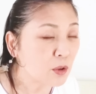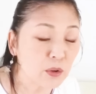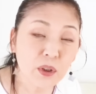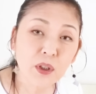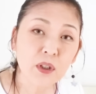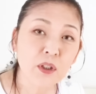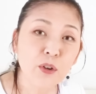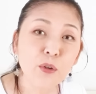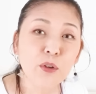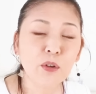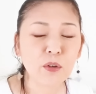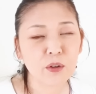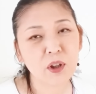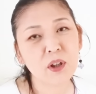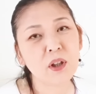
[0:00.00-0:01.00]
そしていよい
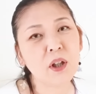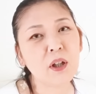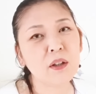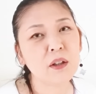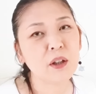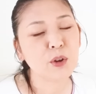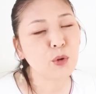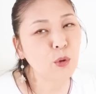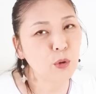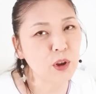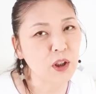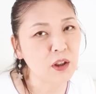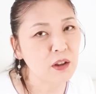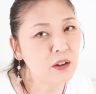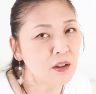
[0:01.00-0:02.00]
よ出来上がった商
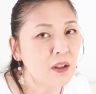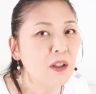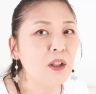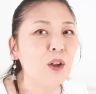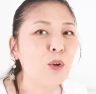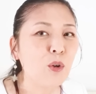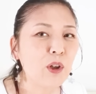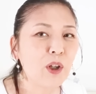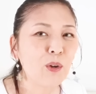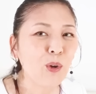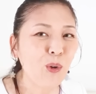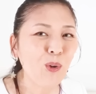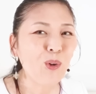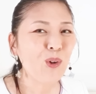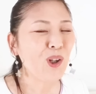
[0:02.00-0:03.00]
品、これ
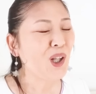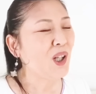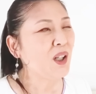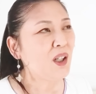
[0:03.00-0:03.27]
を、